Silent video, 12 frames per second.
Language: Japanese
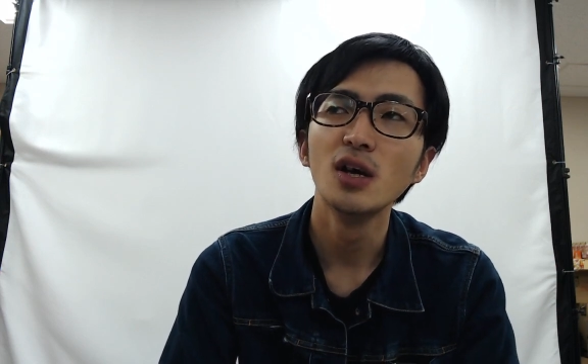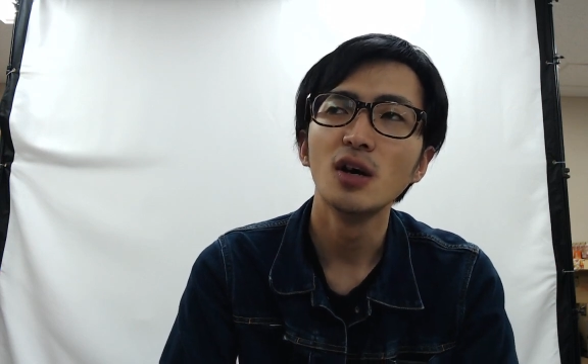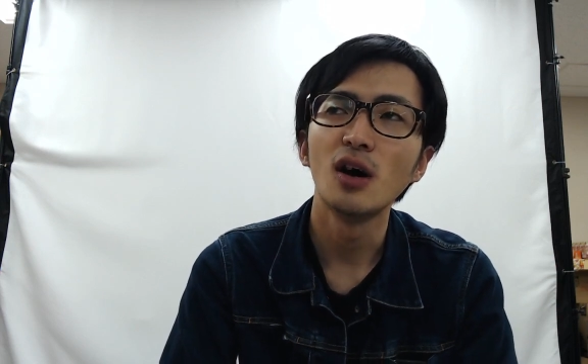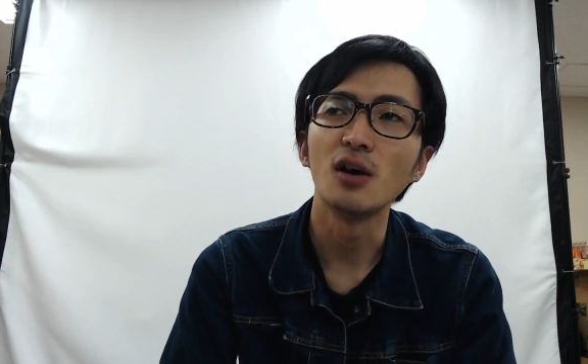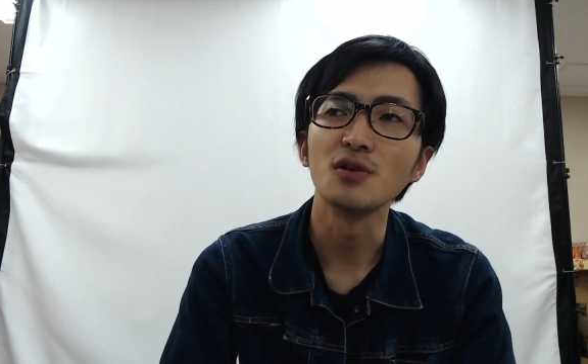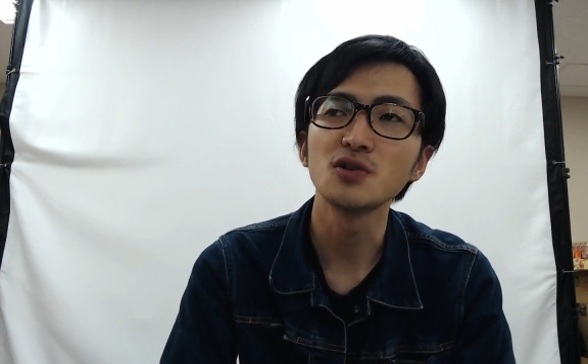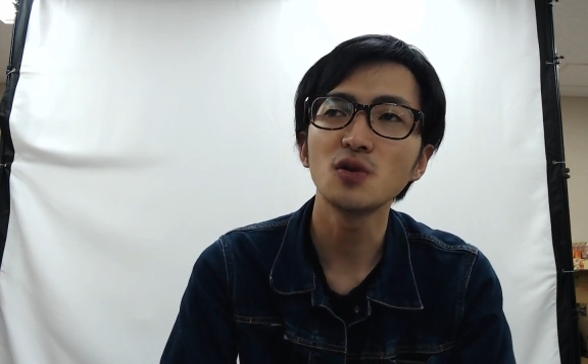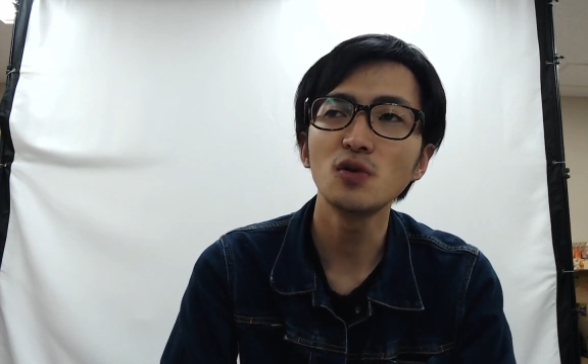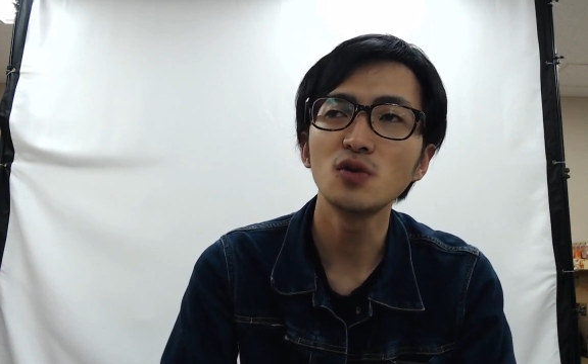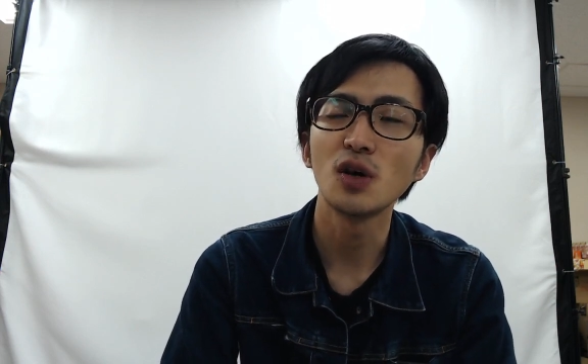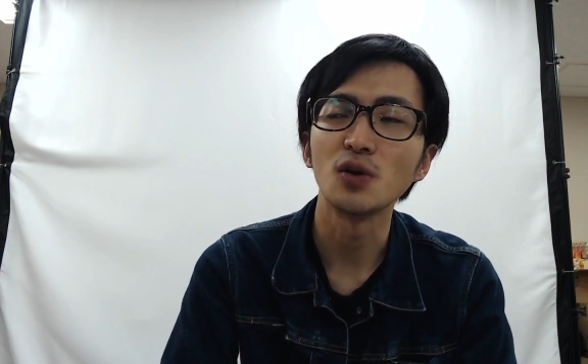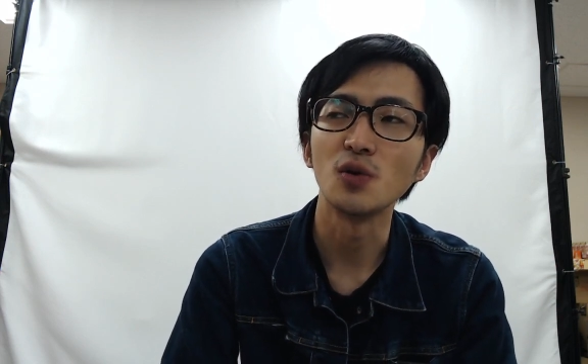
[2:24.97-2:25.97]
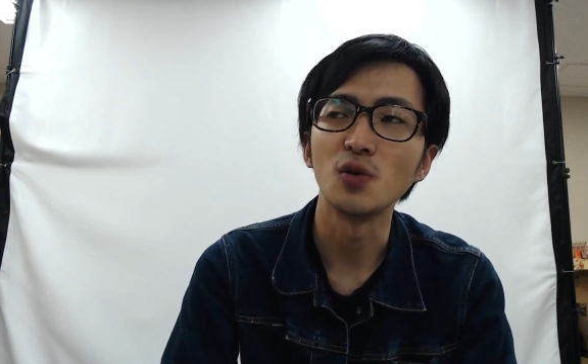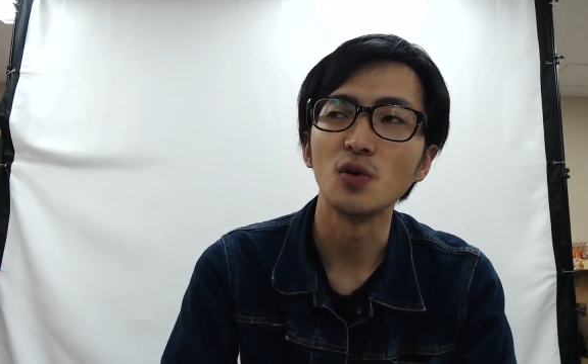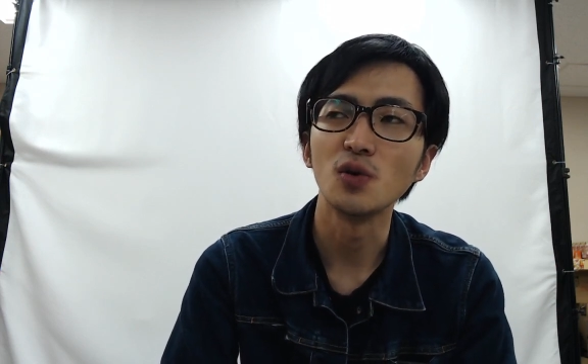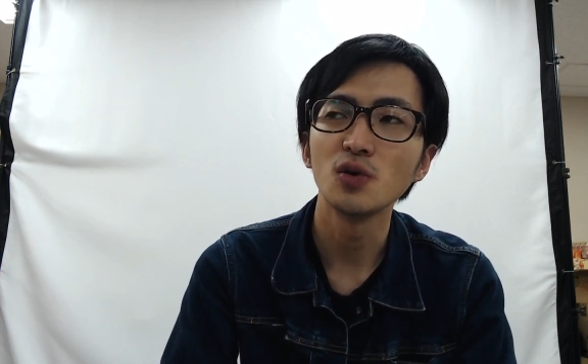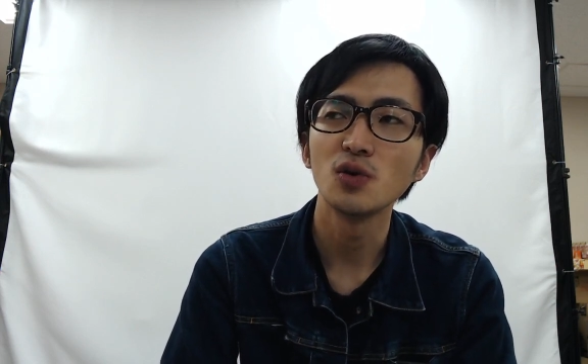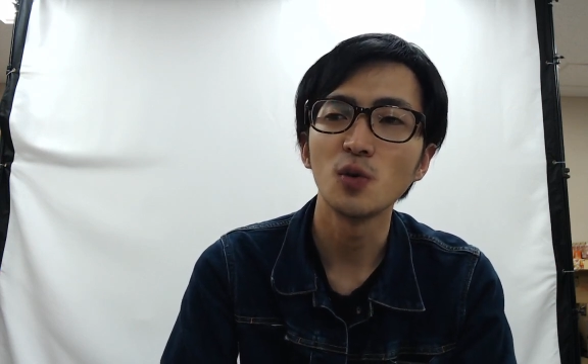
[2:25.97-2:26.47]
あのすごくあの
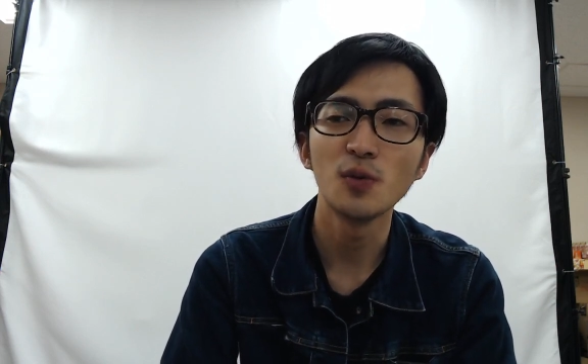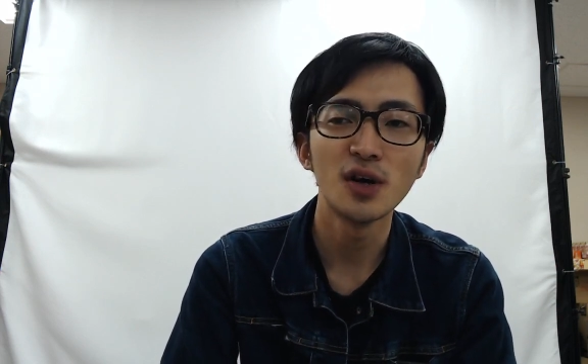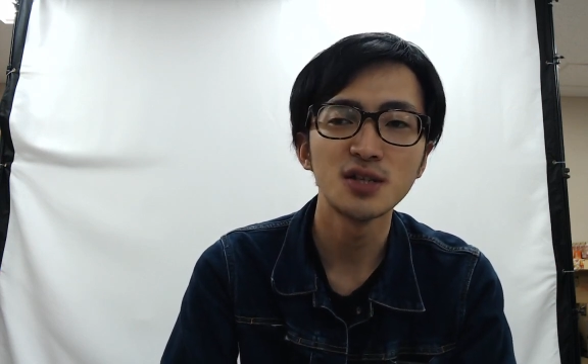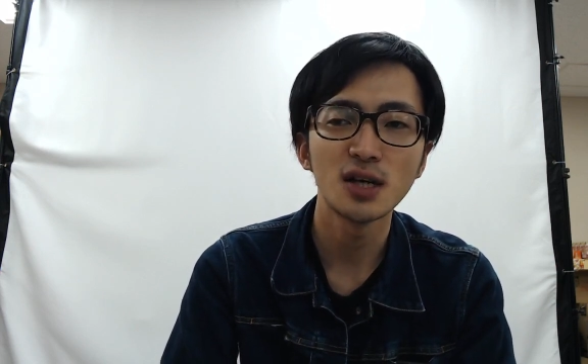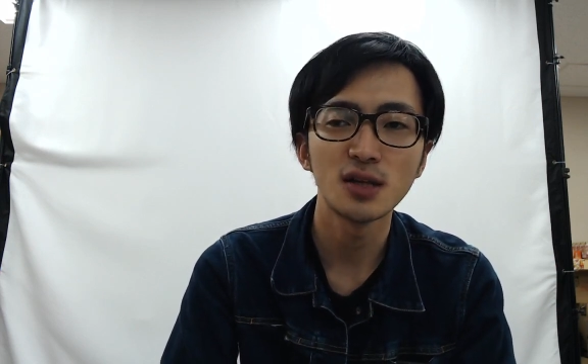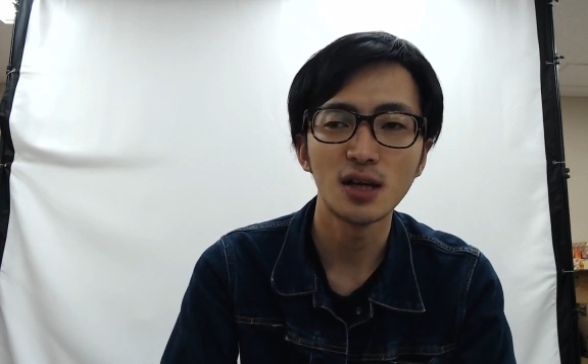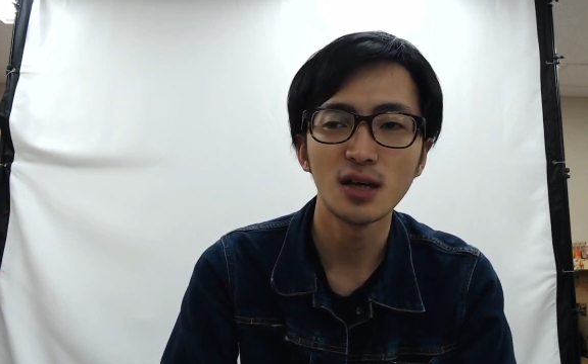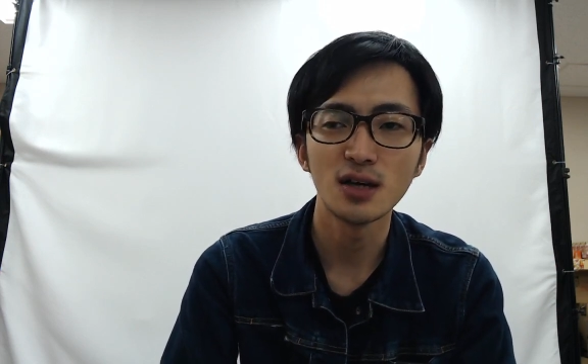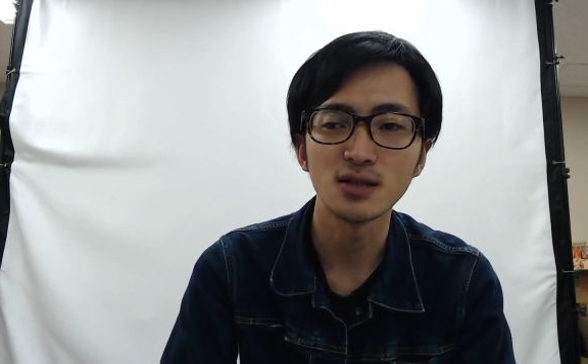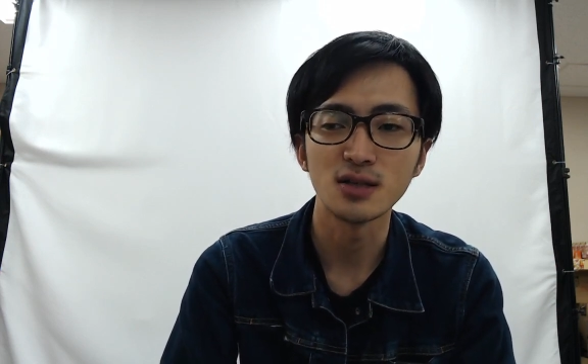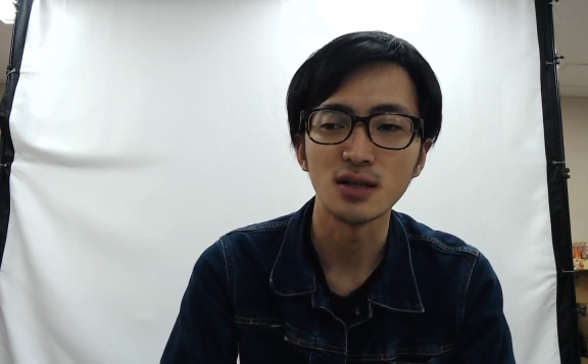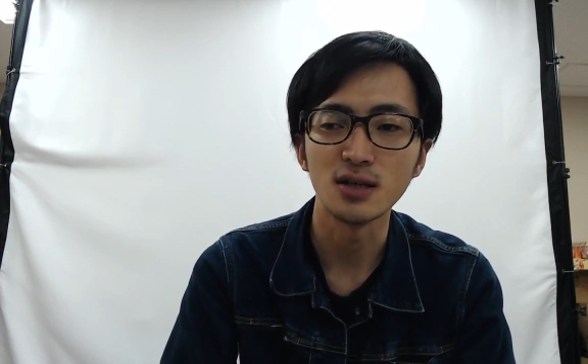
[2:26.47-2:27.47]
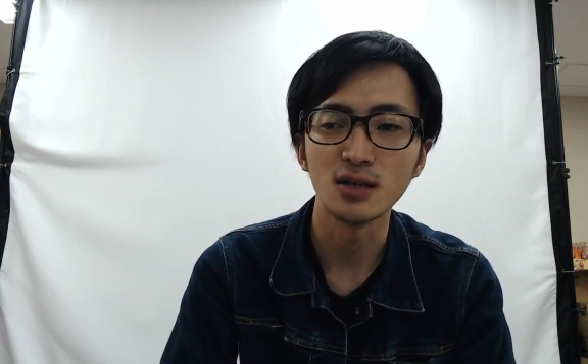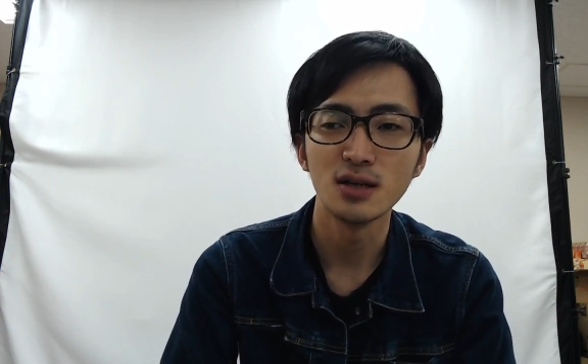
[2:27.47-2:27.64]
友達ができやすい